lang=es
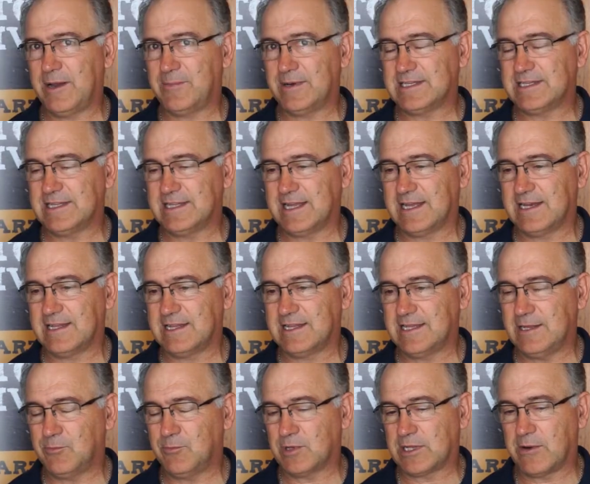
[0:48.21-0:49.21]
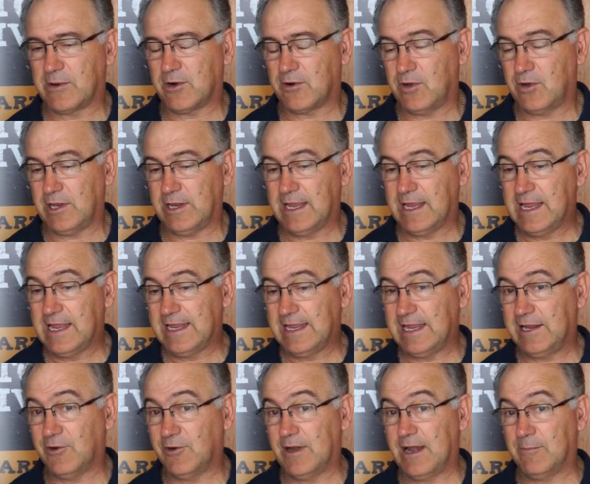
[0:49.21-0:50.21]
presentar este tipo de trabajo y,
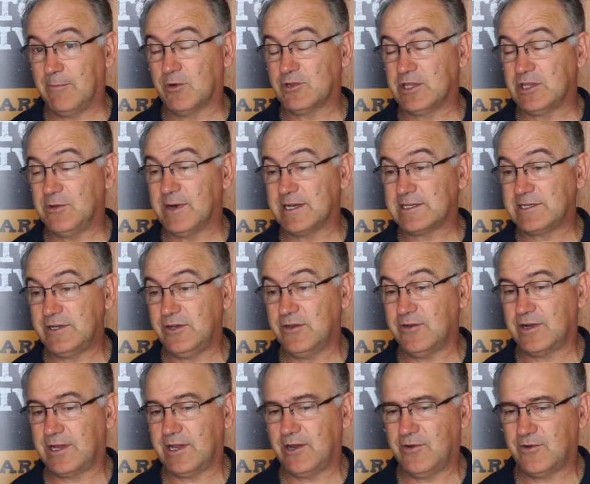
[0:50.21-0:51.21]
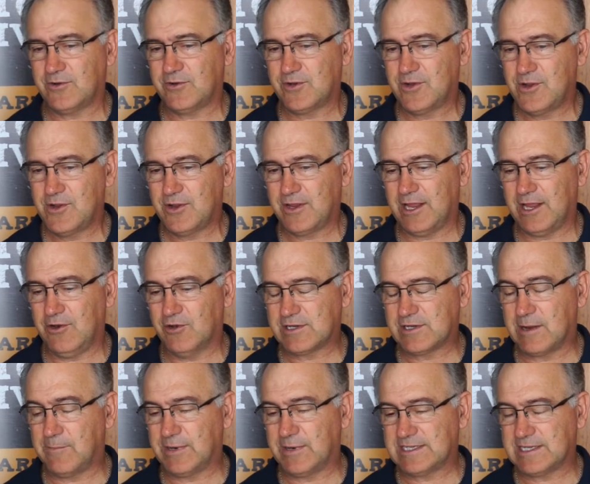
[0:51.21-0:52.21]
con la motivación que
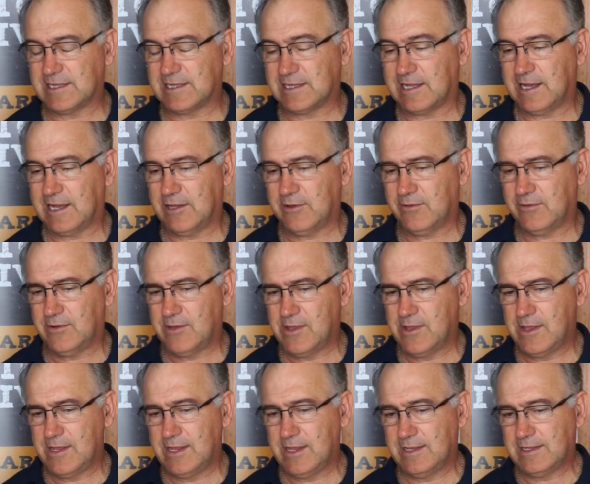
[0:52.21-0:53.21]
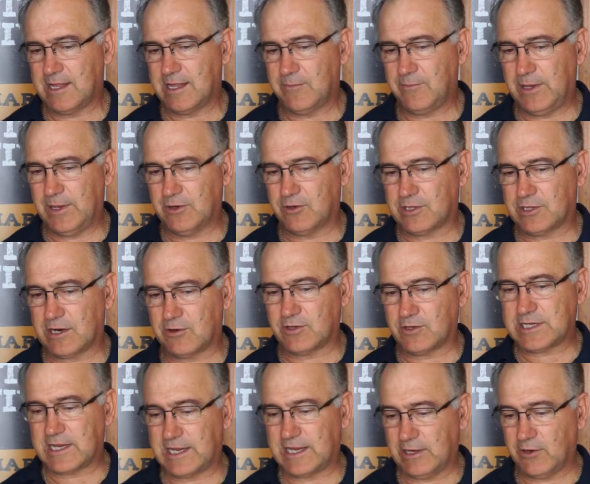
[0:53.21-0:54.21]
los han presentado. También otra
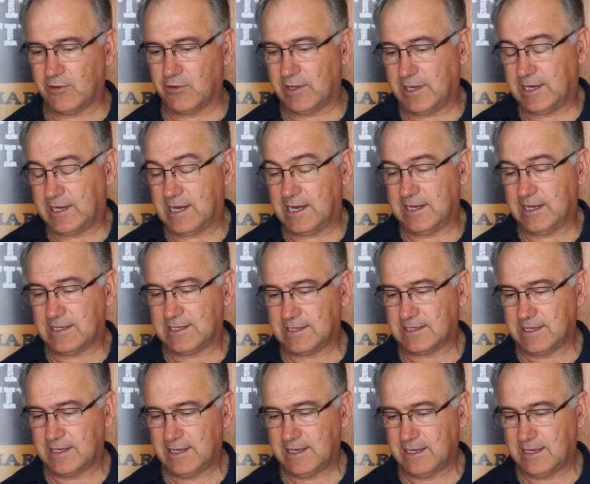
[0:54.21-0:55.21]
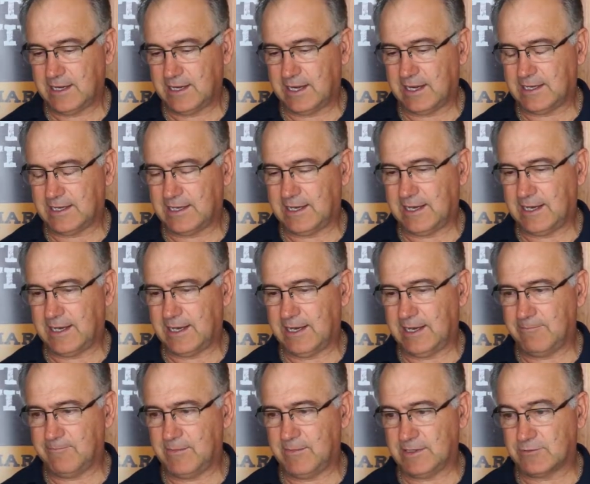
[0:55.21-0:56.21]
cosa que nos deja es,
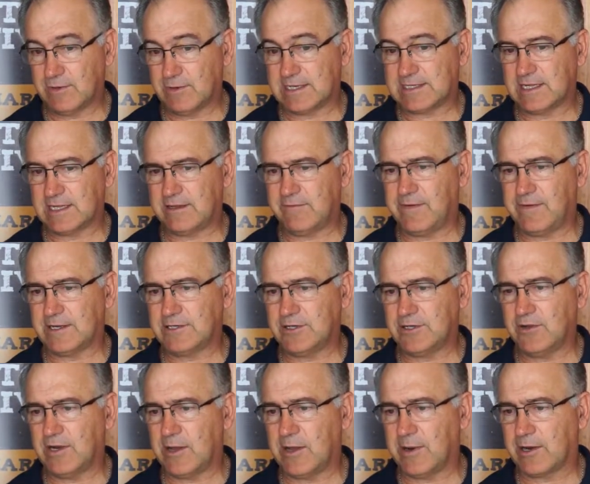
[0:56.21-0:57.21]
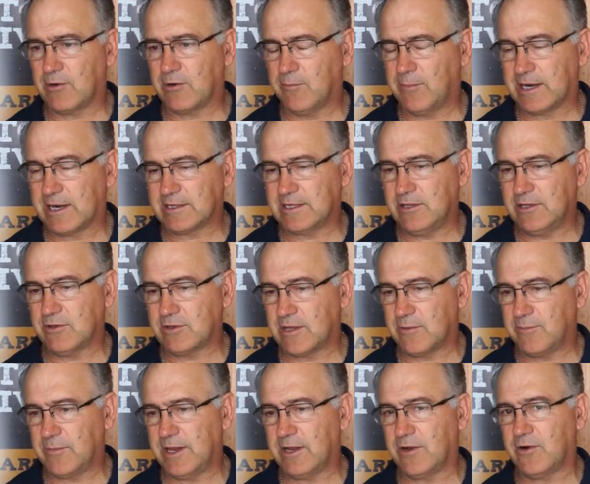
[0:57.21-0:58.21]
este, es una satisfacción haber compartido
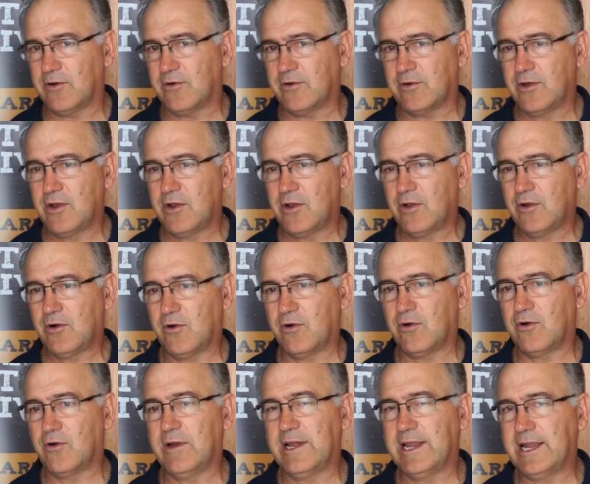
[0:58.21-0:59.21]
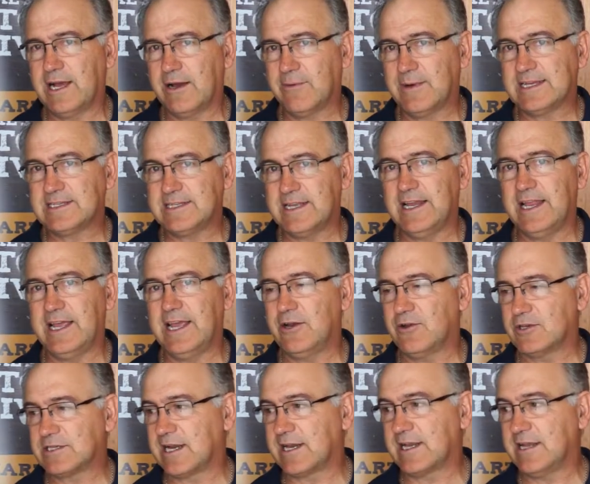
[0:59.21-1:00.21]
también con, colegas
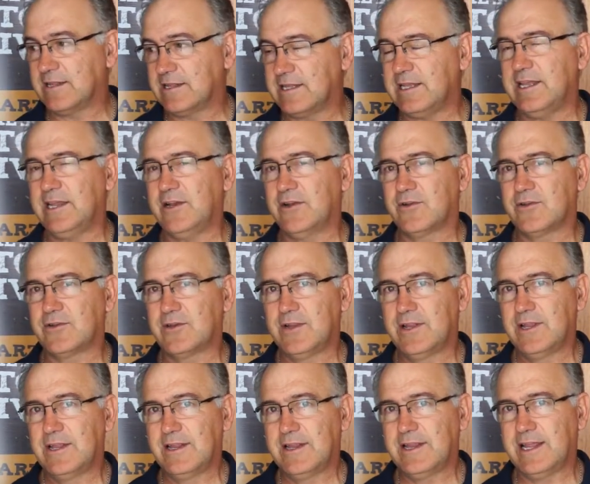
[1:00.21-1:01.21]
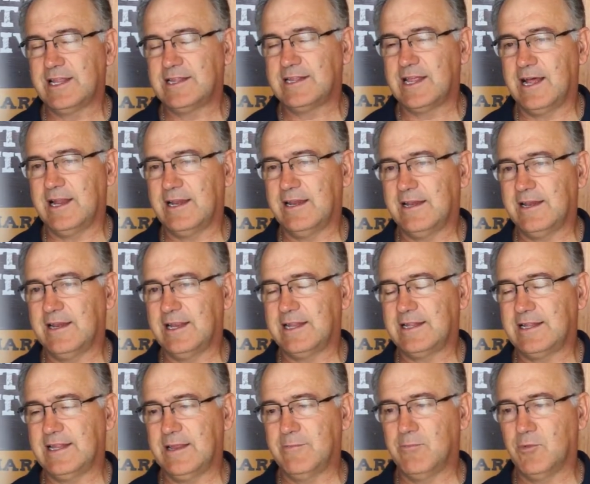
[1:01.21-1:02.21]
brasileños, argentinos, que están
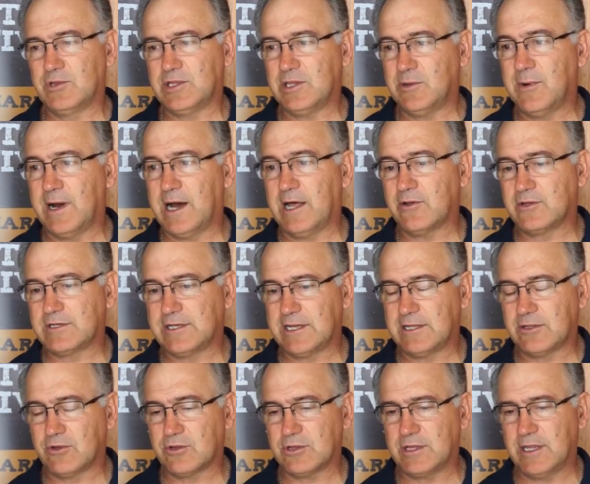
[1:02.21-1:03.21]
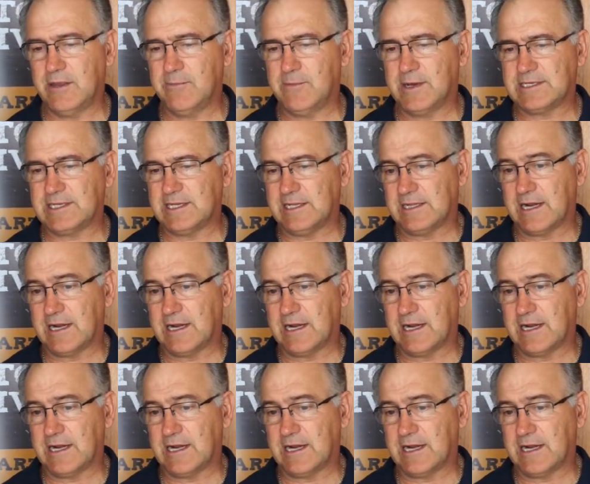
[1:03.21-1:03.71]
este, motivados en estos temas y